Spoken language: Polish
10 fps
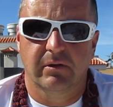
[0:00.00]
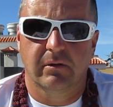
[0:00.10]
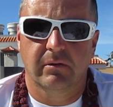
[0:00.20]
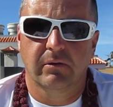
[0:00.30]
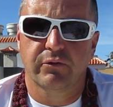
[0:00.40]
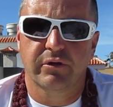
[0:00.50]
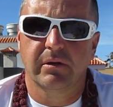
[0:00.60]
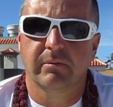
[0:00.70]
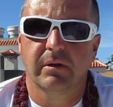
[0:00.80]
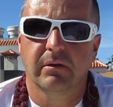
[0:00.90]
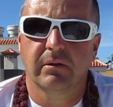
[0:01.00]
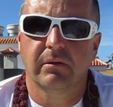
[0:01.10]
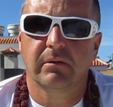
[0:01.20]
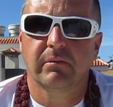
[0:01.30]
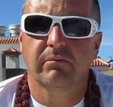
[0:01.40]
o różnym
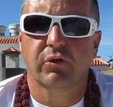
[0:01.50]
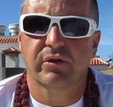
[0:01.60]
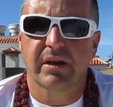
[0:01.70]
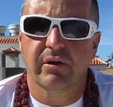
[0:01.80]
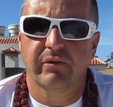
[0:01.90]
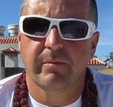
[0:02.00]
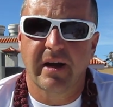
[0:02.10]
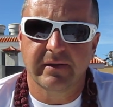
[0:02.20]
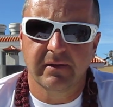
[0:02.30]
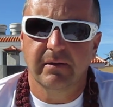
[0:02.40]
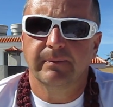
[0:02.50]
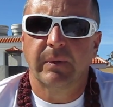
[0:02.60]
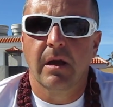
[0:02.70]
e, rodzaju wibracji,